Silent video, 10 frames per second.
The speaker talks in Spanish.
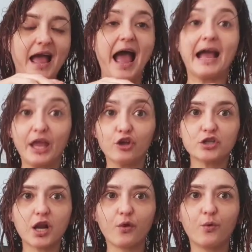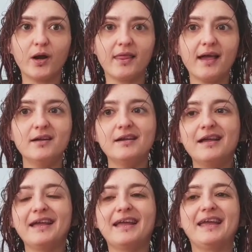a qué os recuerda,
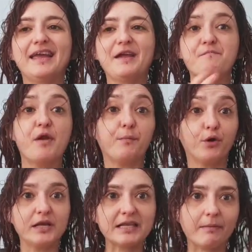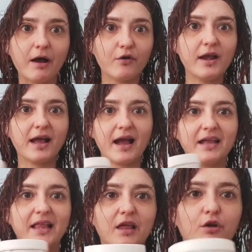eh, me lo ponéis abajo en la
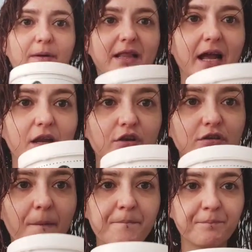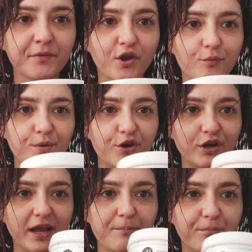cajita de comentarios. Conmigo
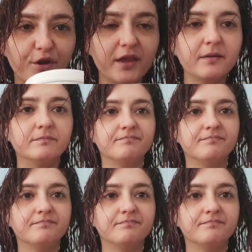ni quien Pode.